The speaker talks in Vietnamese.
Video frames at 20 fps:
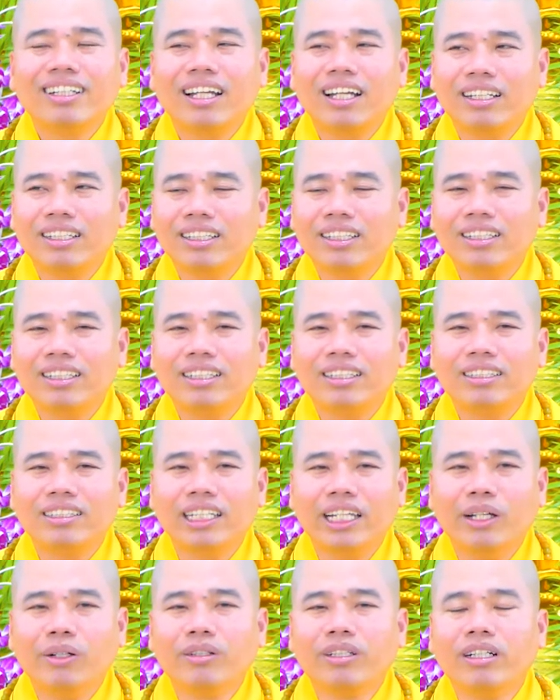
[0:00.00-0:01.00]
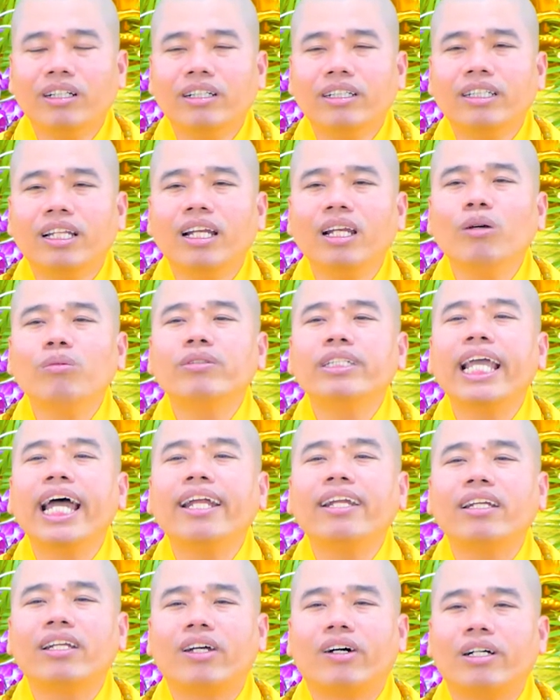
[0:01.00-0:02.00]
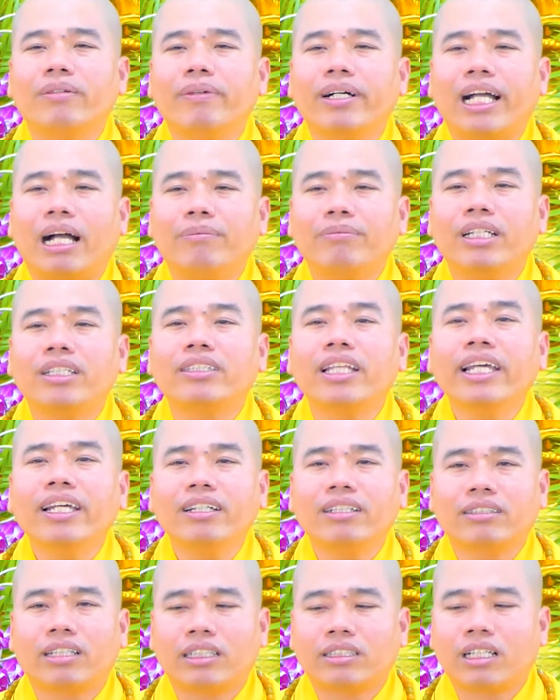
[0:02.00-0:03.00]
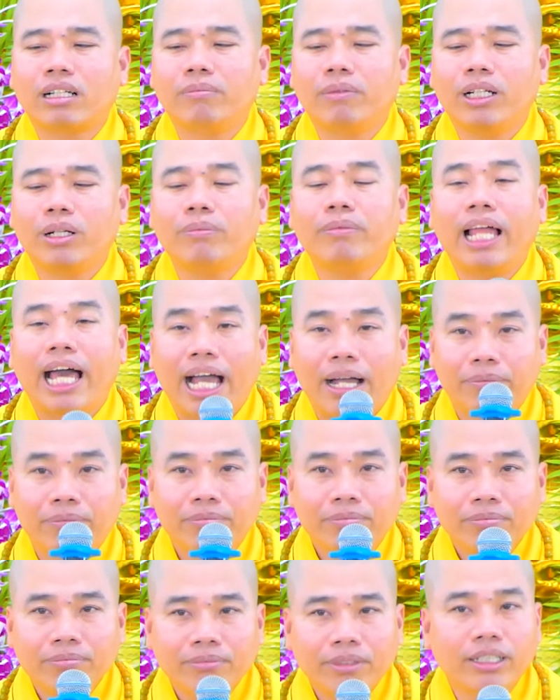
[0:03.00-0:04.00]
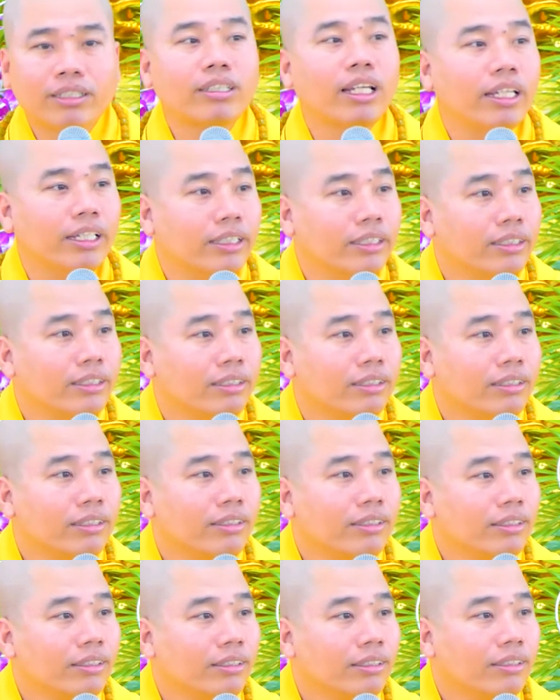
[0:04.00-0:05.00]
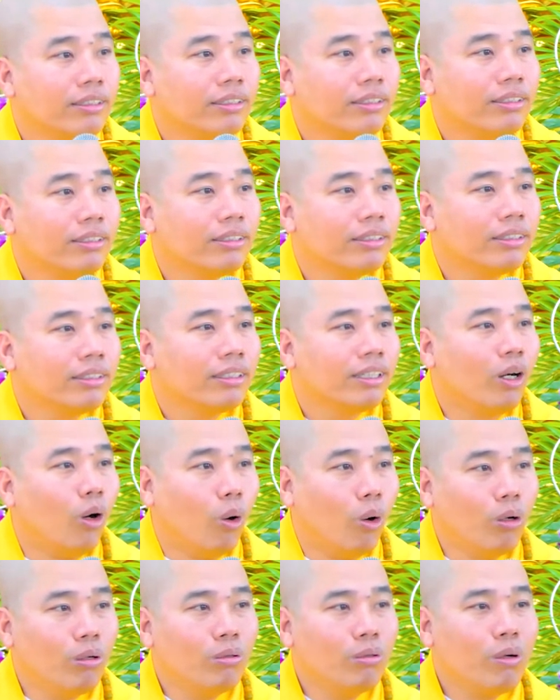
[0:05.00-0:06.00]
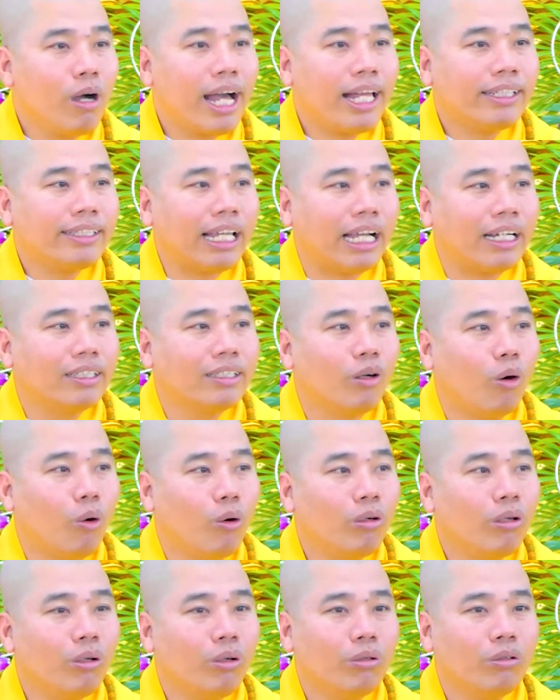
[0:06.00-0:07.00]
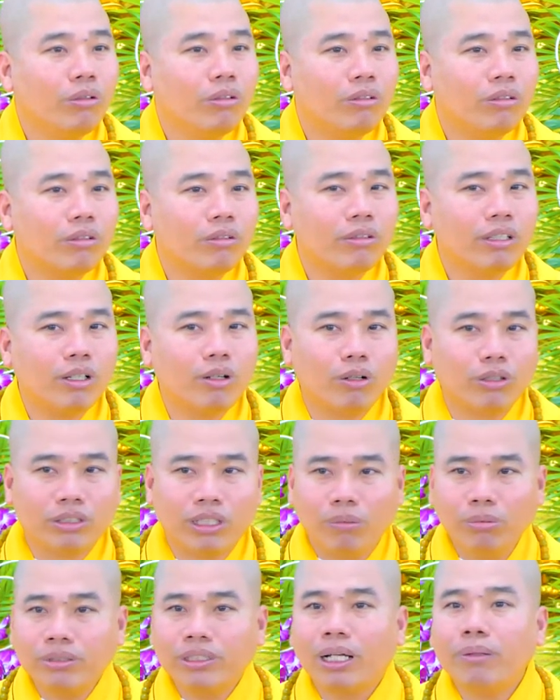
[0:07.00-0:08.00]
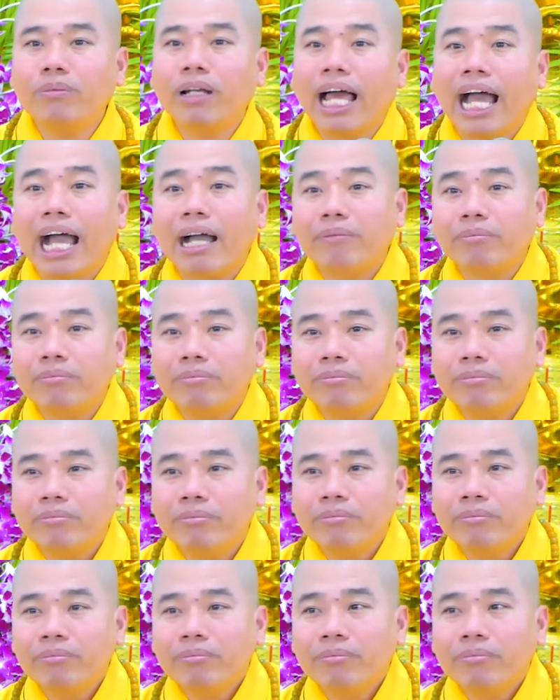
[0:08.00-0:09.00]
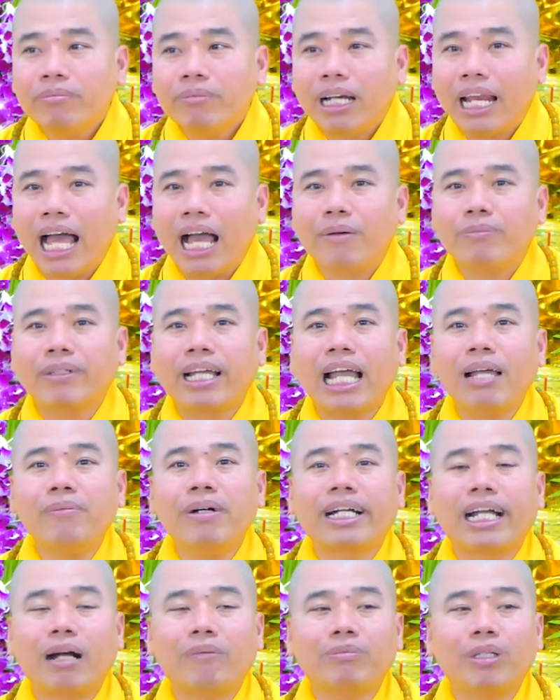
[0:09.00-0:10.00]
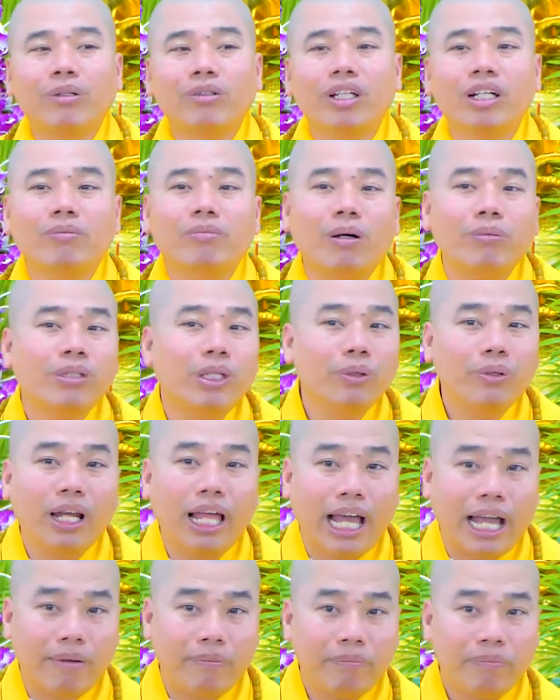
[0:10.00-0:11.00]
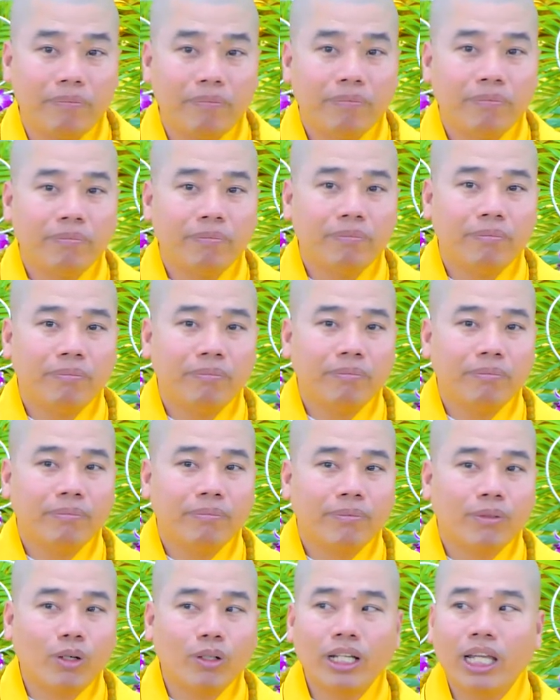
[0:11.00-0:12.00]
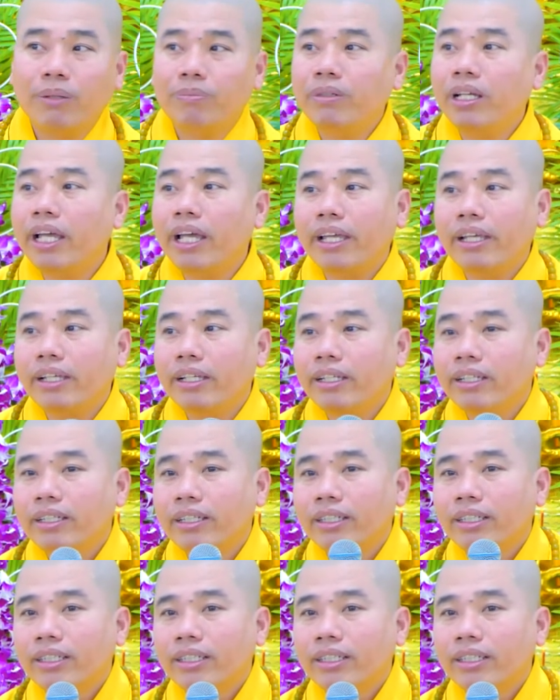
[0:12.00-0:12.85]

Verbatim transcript: Nên nhiều người đến lúc chết rồi mới cảm thấy tiếc. Tại sao mình không làm việc thiện? Uổng quá trời uổng luôn. Còn sống sao không làm? Làm cái mà cầm theo được mà không chịu làm. Tội nghiệp ghê.